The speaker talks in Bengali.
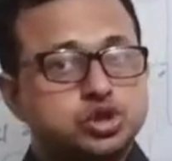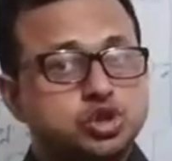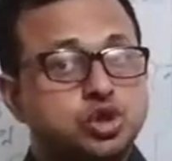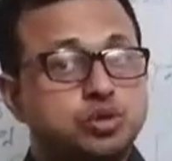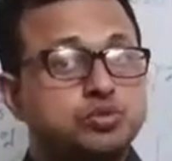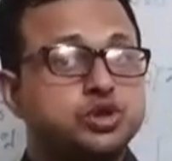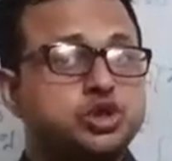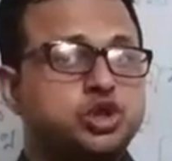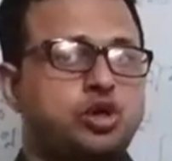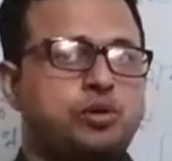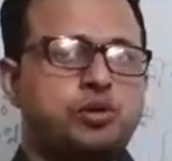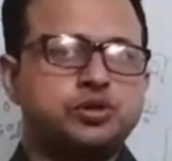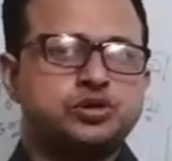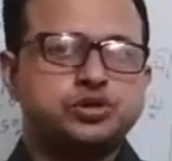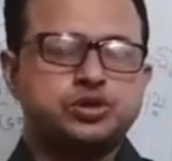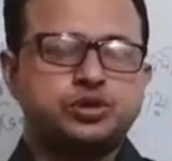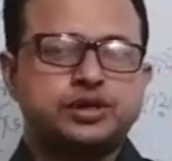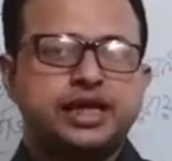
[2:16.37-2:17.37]
সমুদ্র
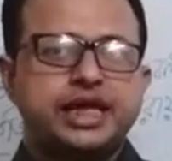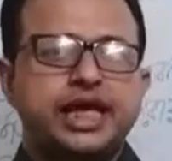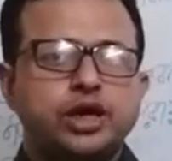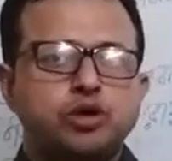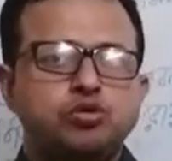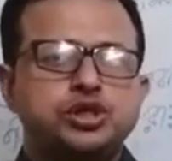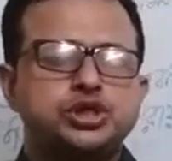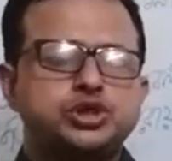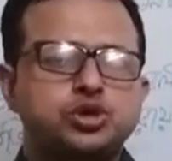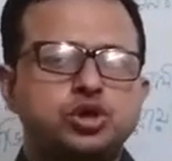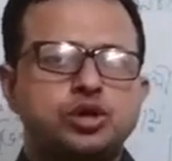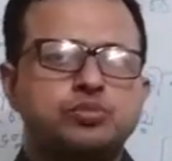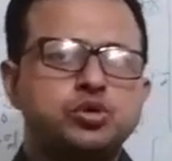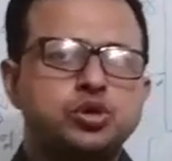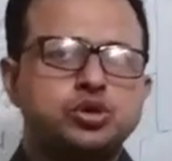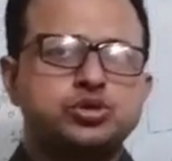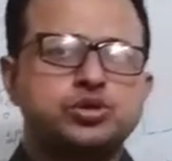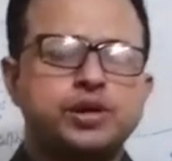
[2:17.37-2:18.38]
বন্দর এগুলি ছিল
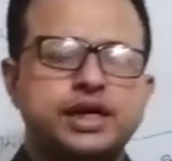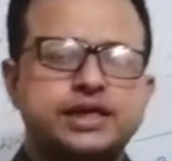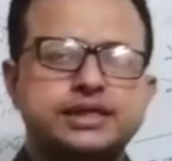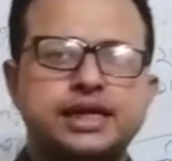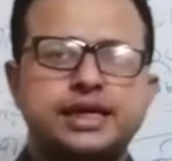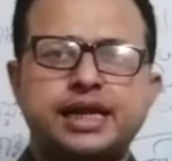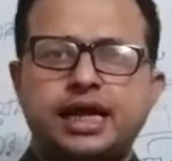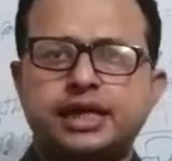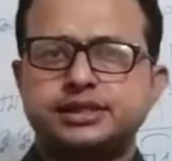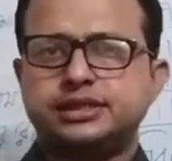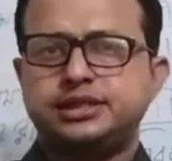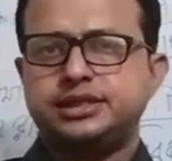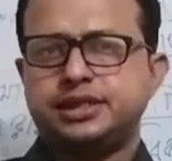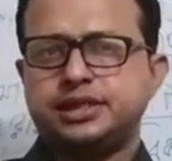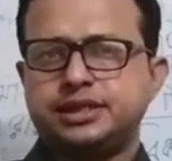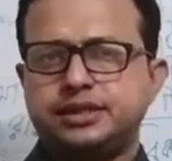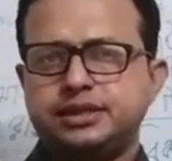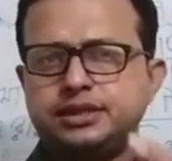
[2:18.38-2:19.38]
মূলত একটা
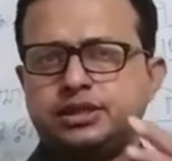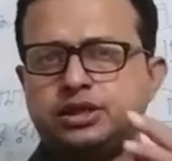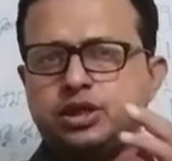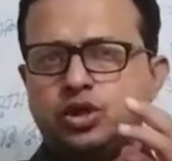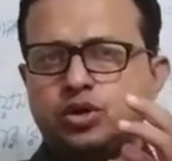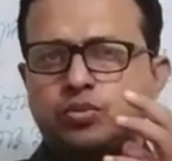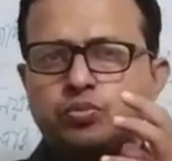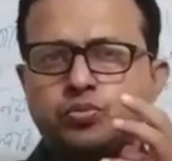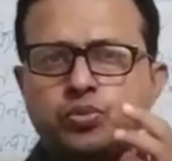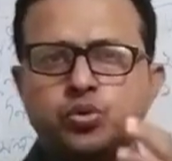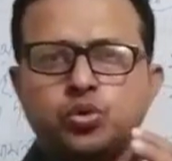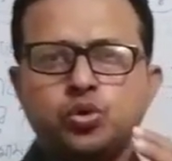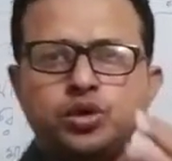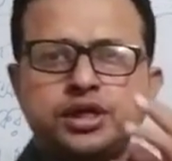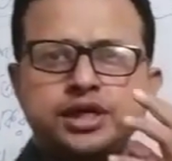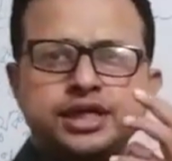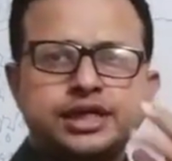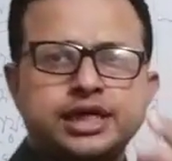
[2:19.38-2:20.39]
রাজ্যের মূল
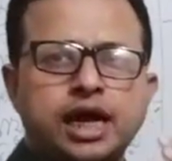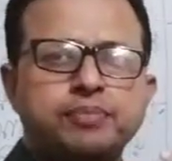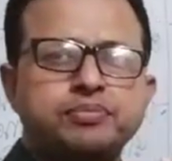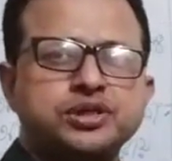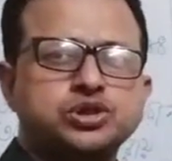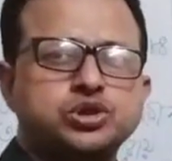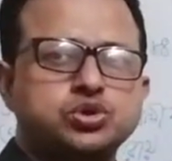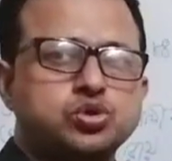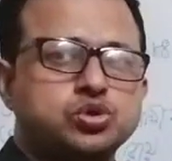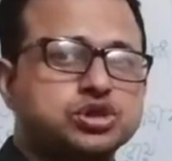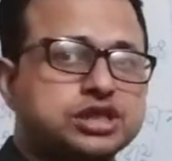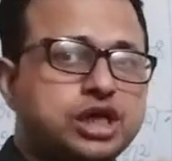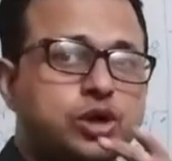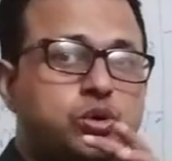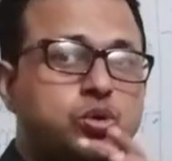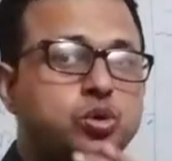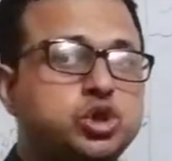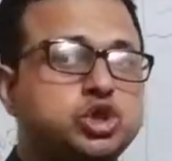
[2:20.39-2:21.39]
ইনকামিং সোর্স
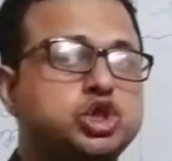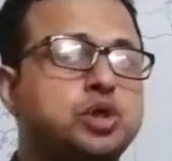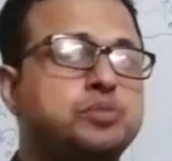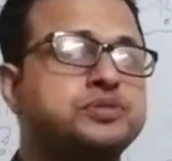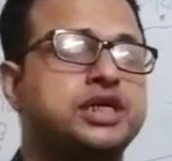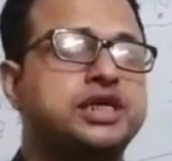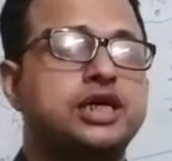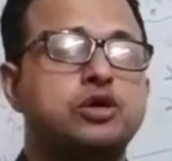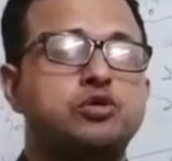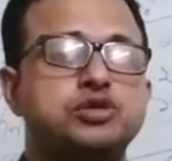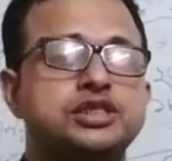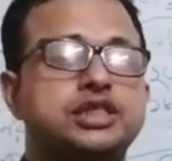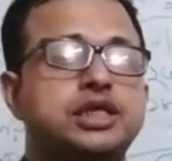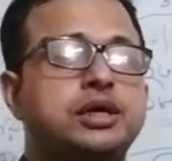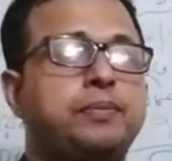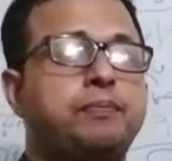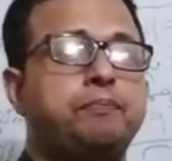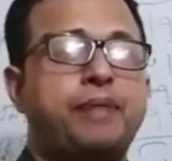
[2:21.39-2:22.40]
কারণ ওইসব
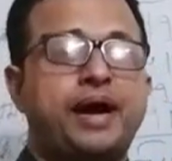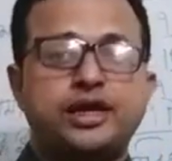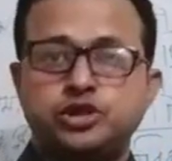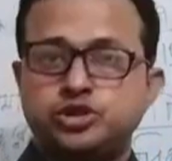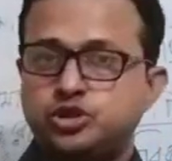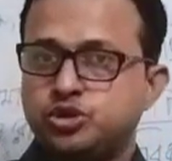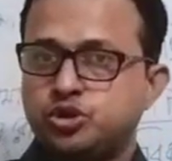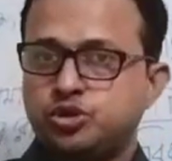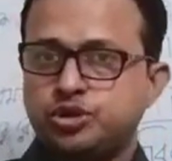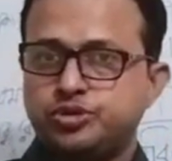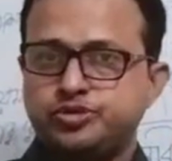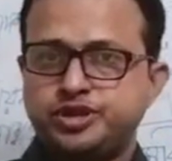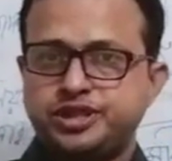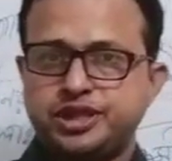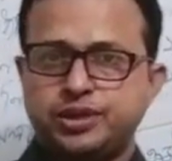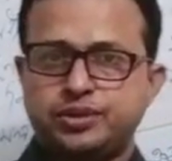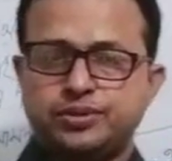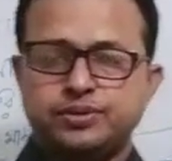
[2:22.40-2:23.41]
জায়গাগুলিতে বাণিজ্য গড়ে
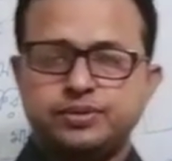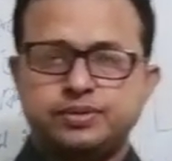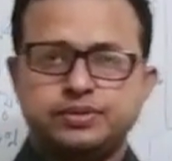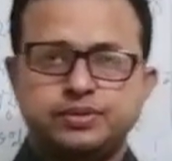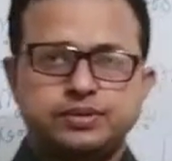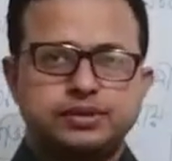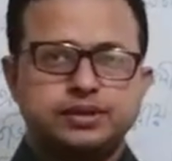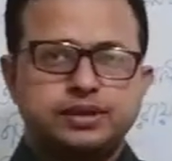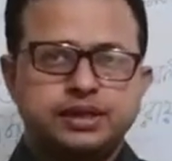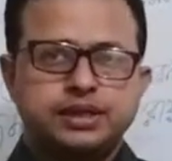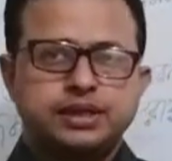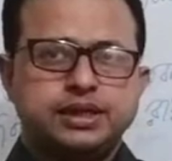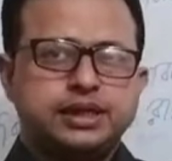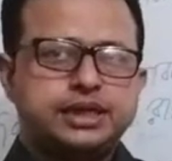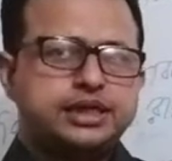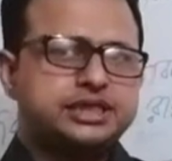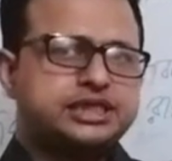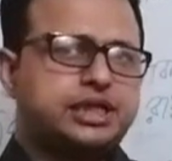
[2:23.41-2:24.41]
উঠছিল
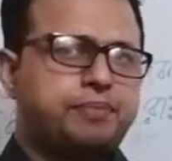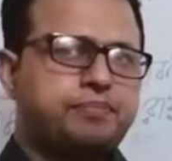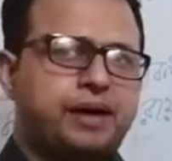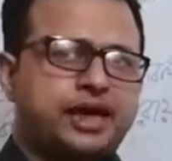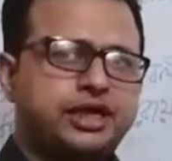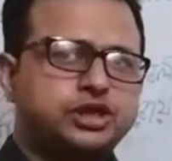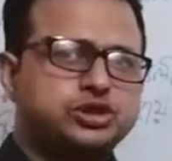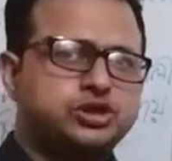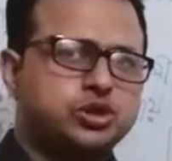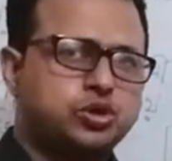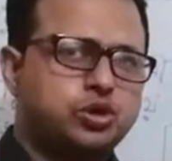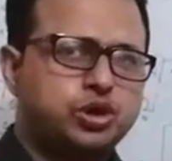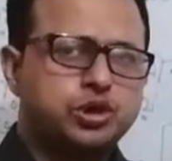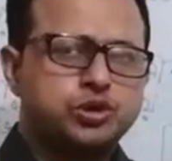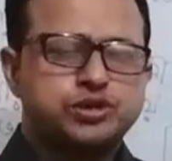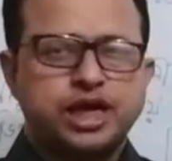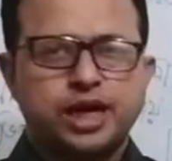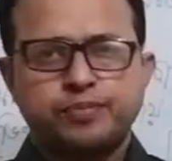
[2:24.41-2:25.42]
সে বাণিজ্য
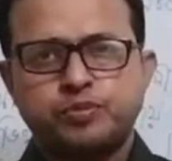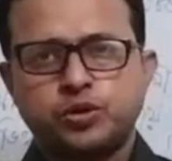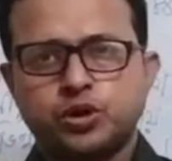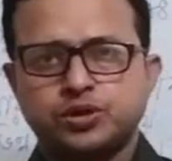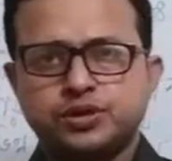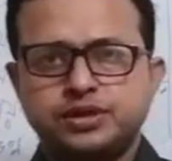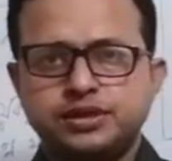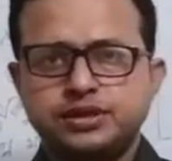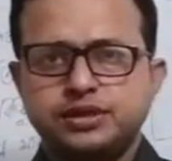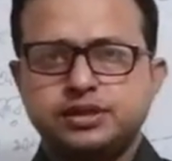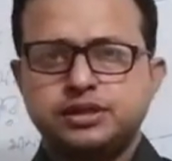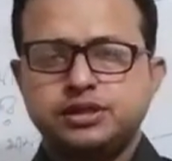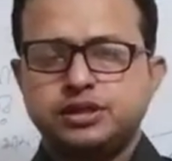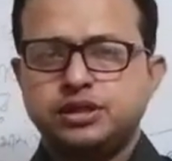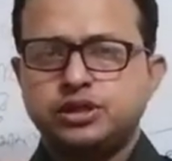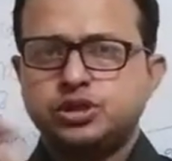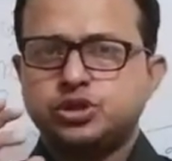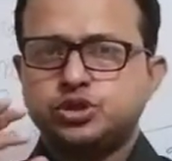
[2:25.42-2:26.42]
গড়ে ওঠার পর
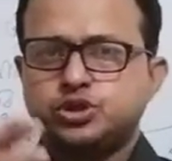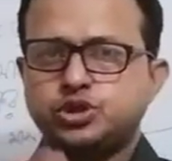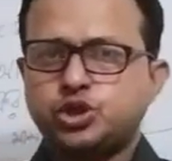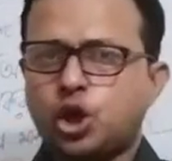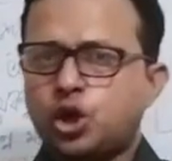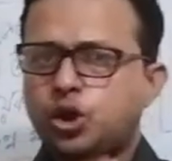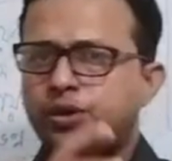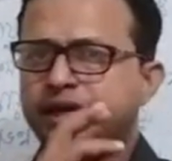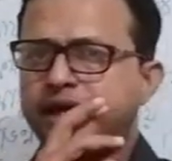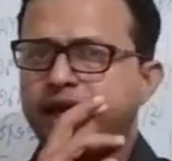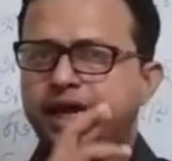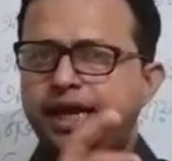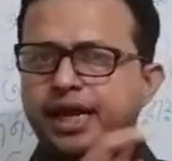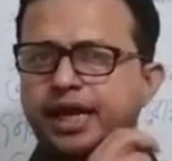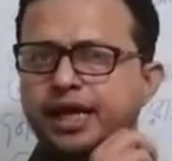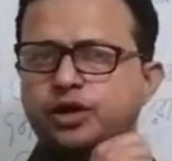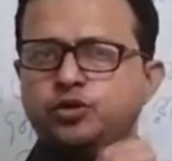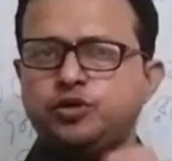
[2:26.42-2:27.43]
যখন
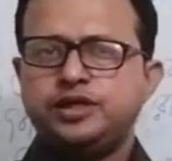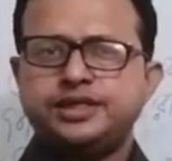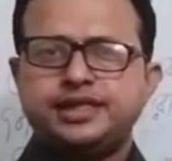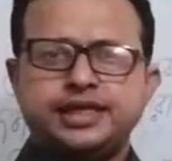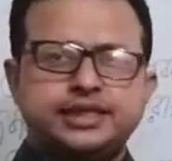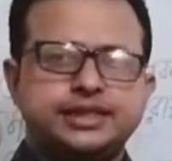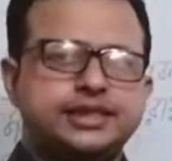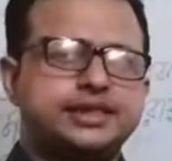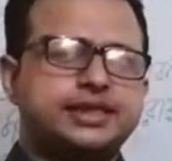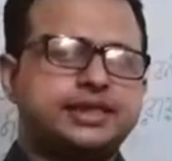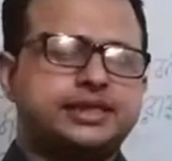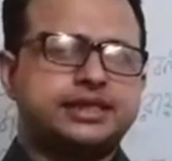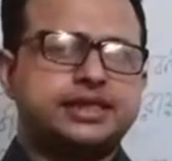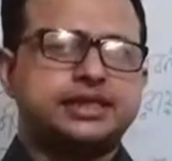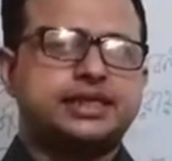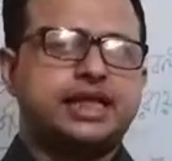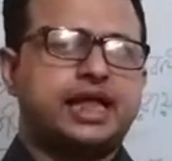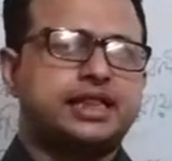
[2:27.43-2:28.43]
এইগুলি দেখতে
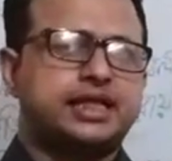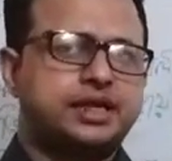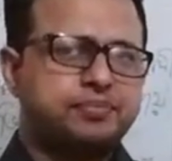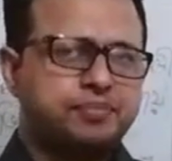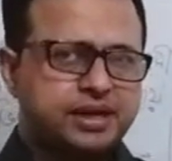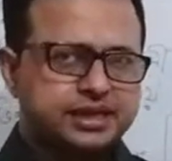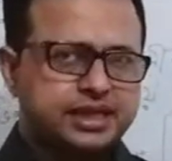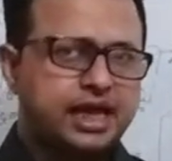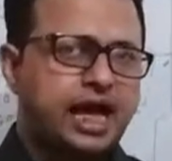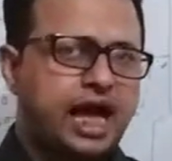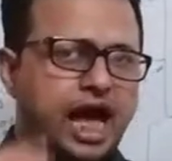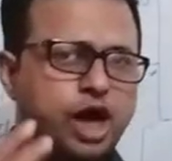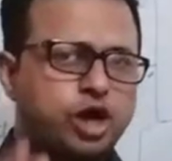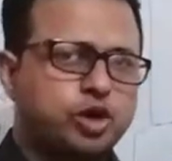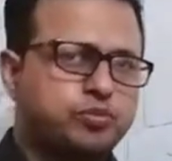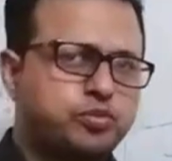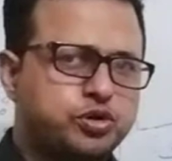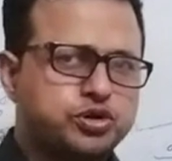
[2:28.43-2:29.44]
দেখতে তাদের মাথায়
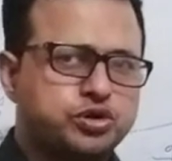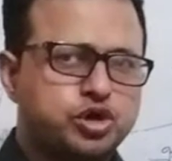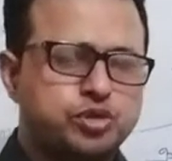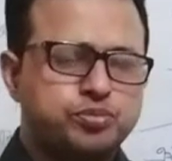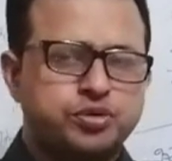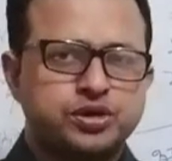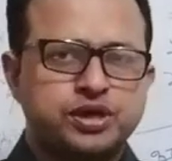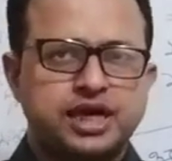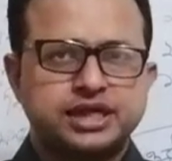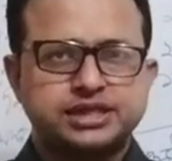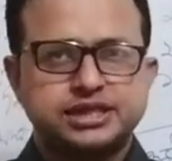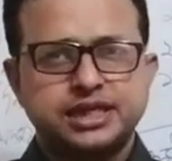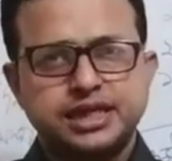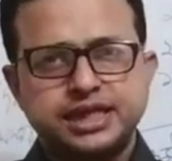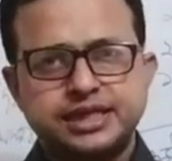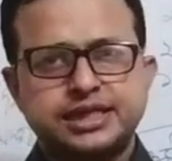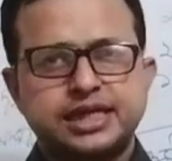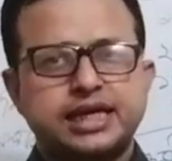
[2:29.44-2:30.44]
আরও পরিকল্পনা আসে
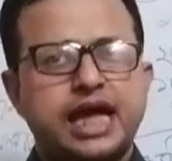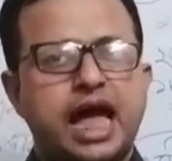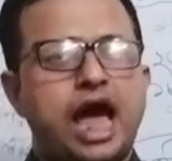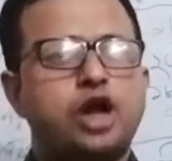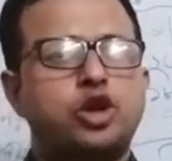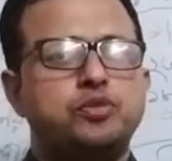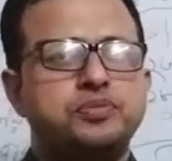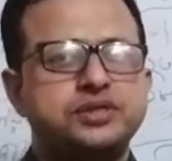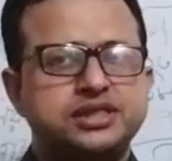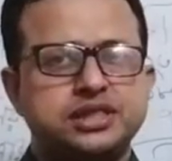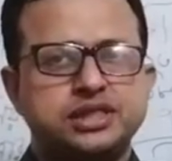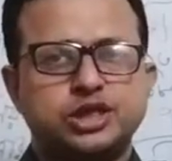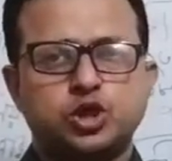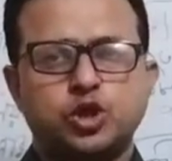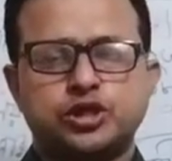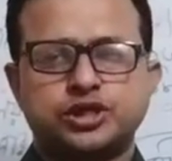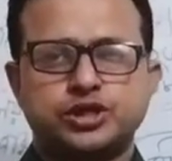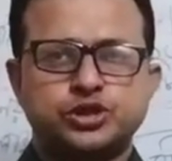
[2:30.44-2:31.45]
এটাকে আরও বিস্তৃতি
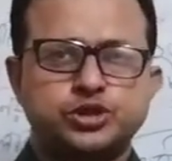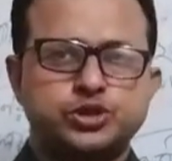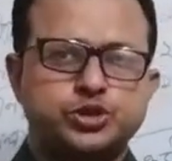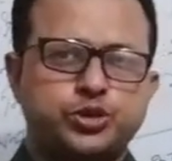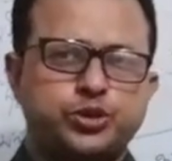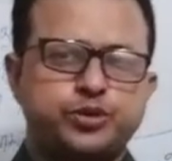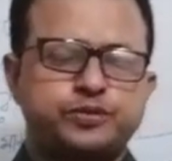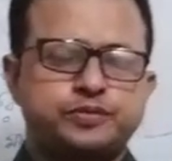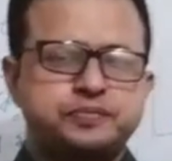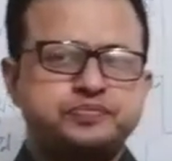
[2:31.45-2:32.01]
ঘটানোর জন্য